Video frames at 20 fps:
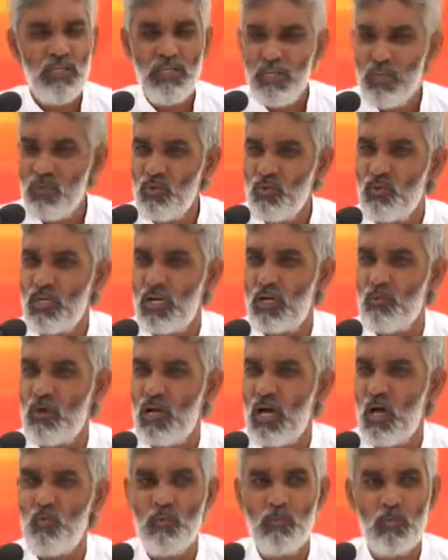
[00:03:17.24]
हिंदू धर्म
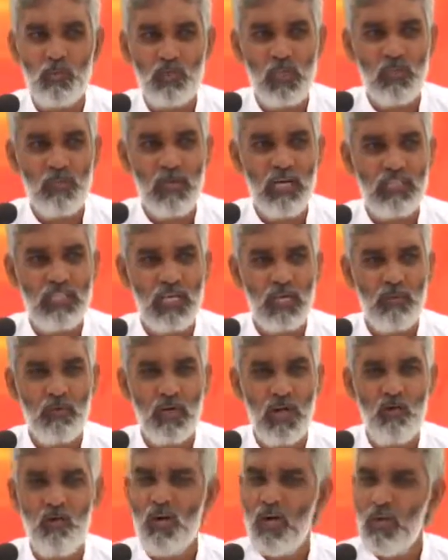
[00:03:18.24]
का हूं मुसलमान धर्म
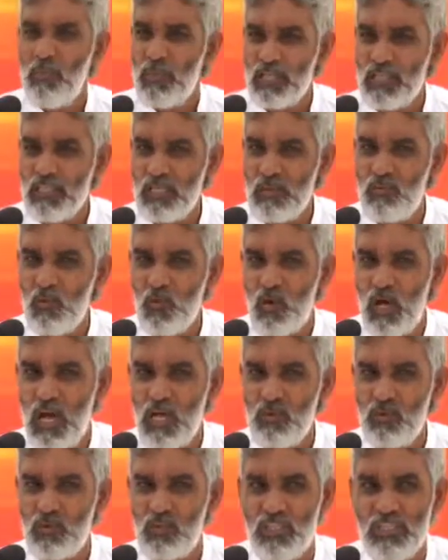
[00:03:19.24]
का हूं मेरे अंदर
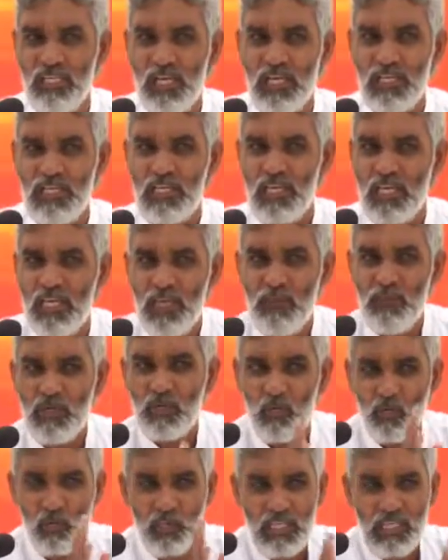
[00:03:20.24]
पुकार उठती है कि नहीं
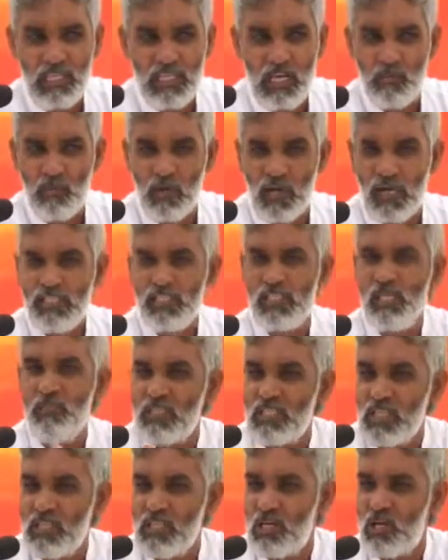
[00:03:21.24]
मैं दूसरे धर्म का इसकी
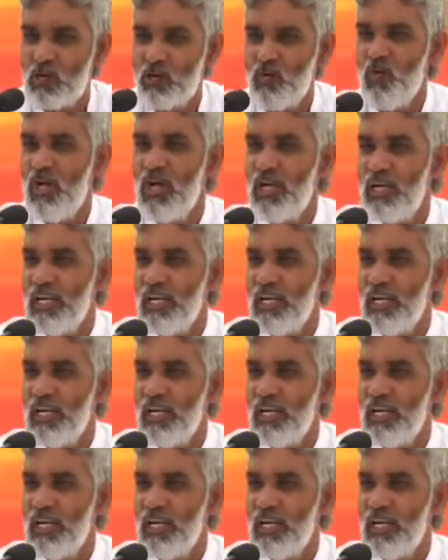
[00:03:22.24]
मदद करूं